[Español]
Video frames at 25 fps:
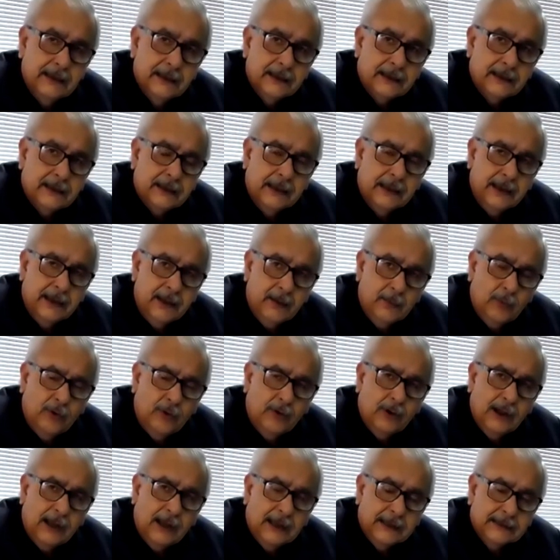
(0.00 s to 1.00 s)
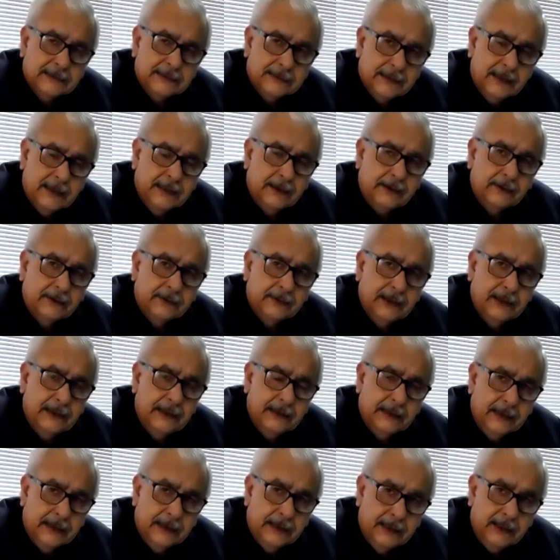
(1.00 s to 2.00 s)
Queremos hacer del
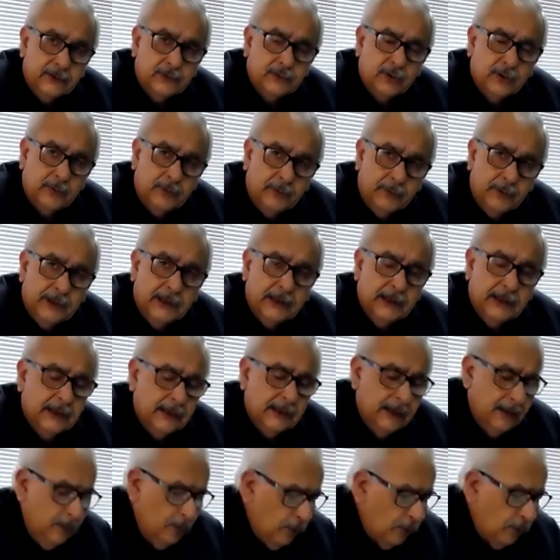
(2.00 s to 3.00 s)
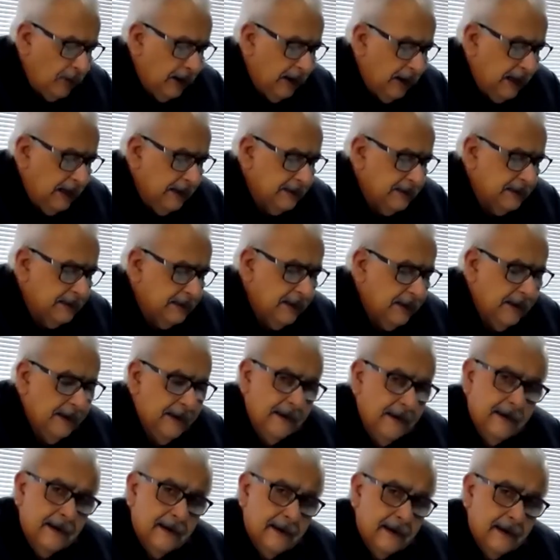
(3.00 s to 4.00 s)
derecho a vivir a la democracia
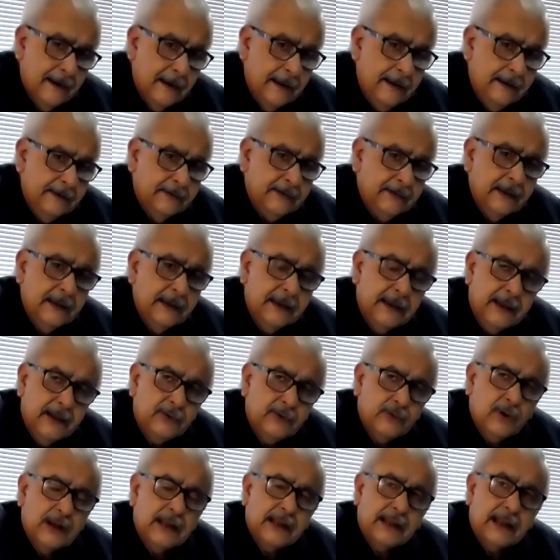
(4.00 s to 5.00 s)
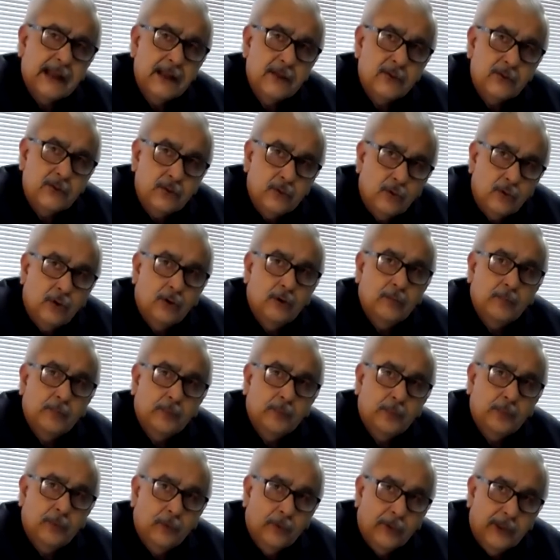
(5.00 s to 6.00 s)
ese derecho al que no
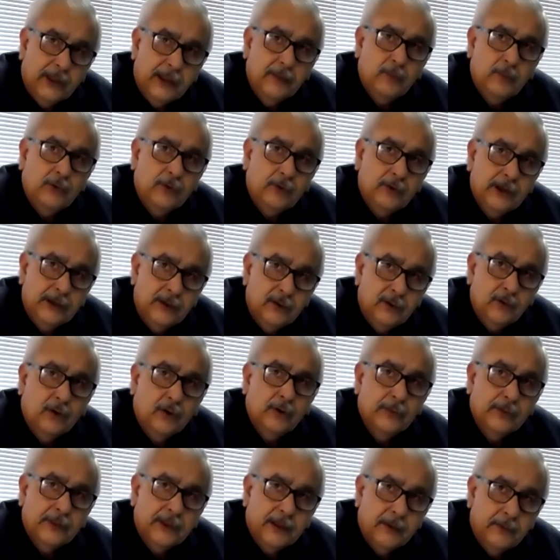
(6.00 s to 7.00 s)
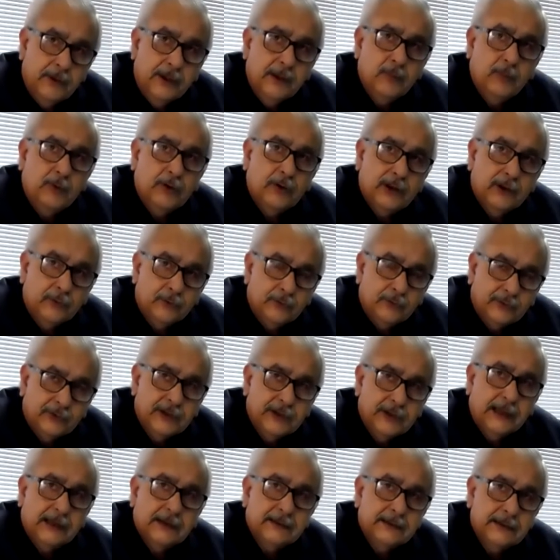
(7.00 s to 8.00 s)
podemos y no debemos
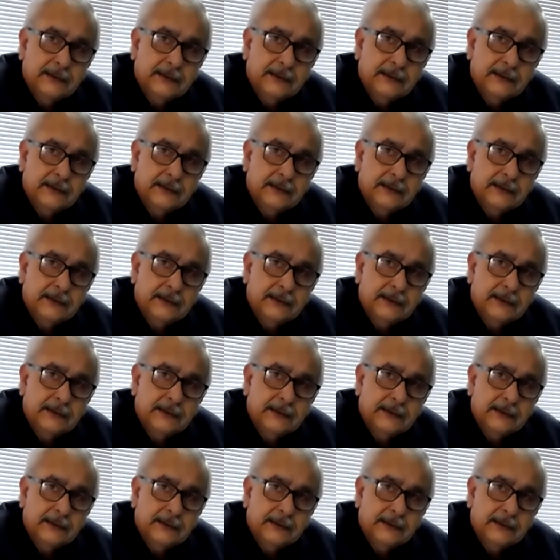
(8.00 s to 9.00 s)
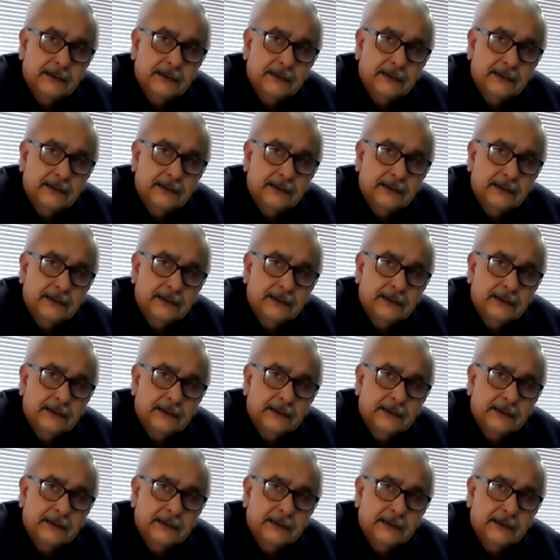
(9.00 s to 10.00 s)
renunciar si queremos un desarrollo
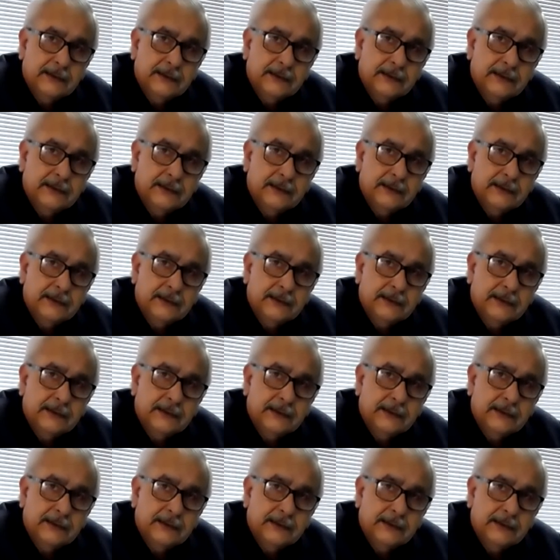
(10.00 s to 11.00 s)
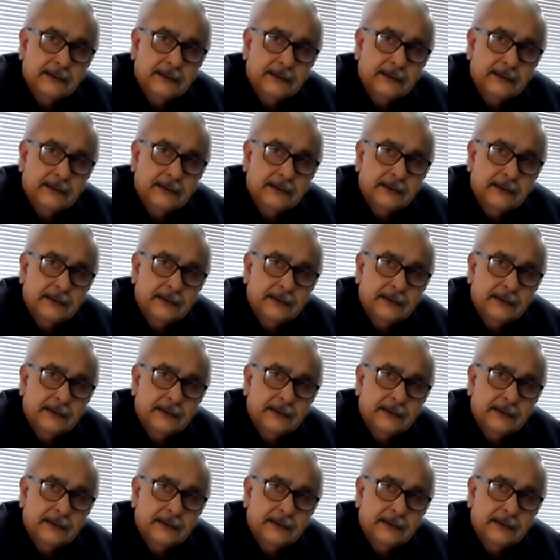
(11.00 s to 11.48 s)
sostenible de la sociedad venezolana,